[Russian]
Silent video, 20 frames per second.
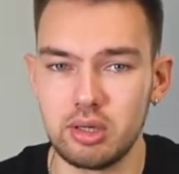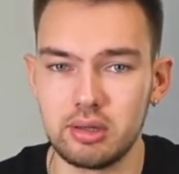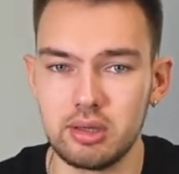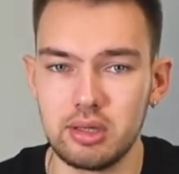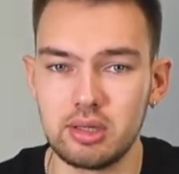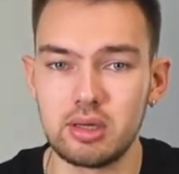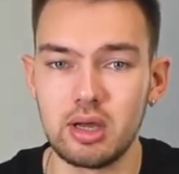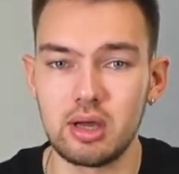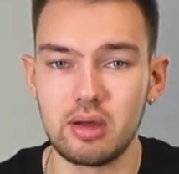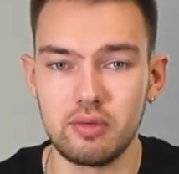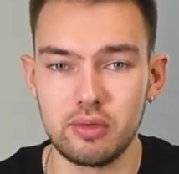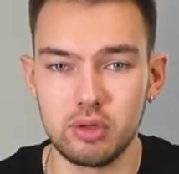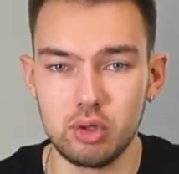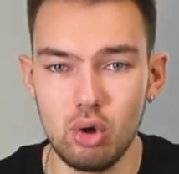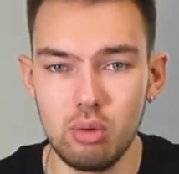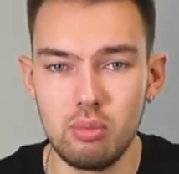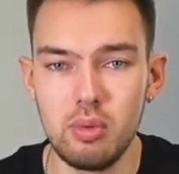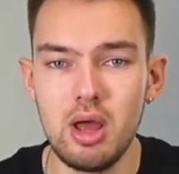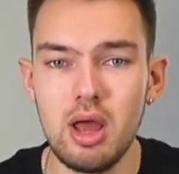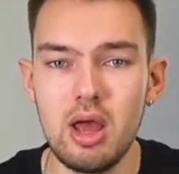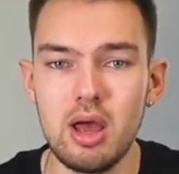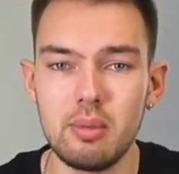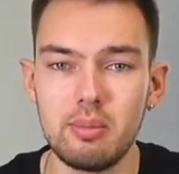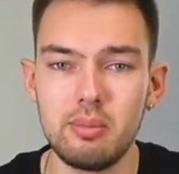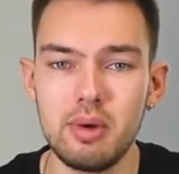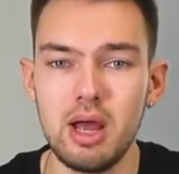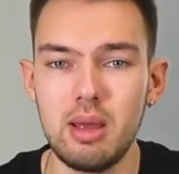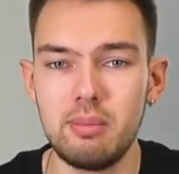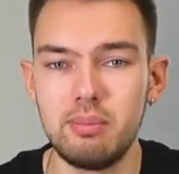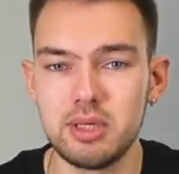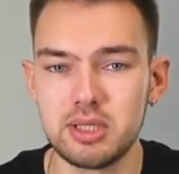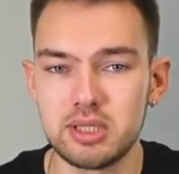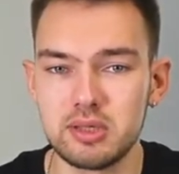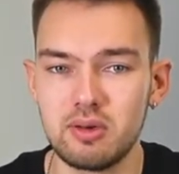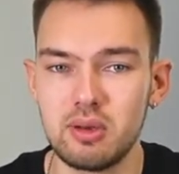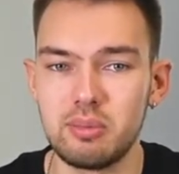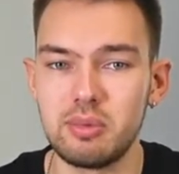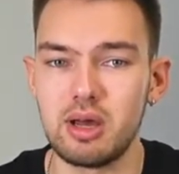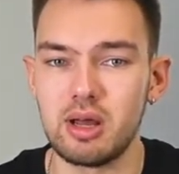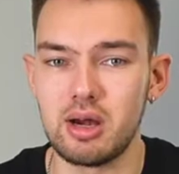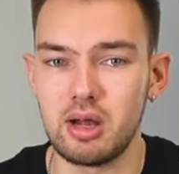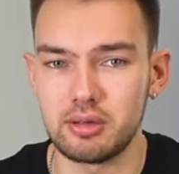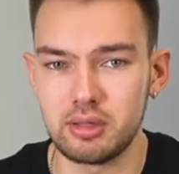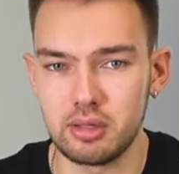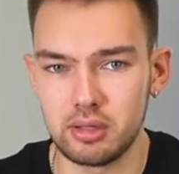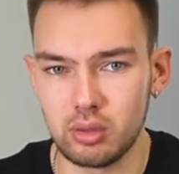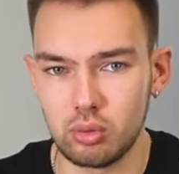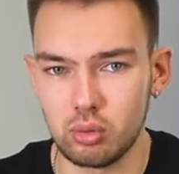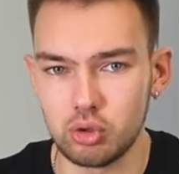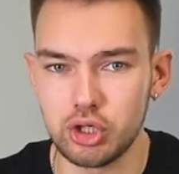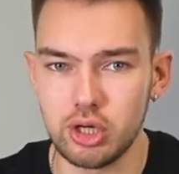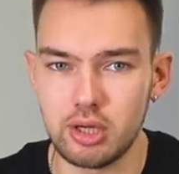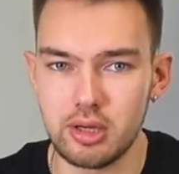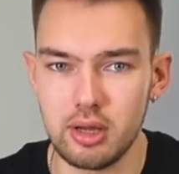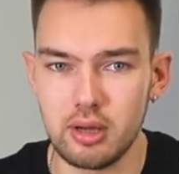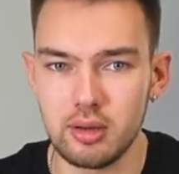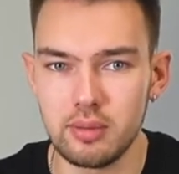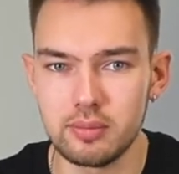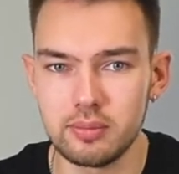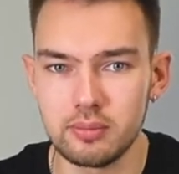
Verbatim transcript: так как в нем мы описываем характер нарушения.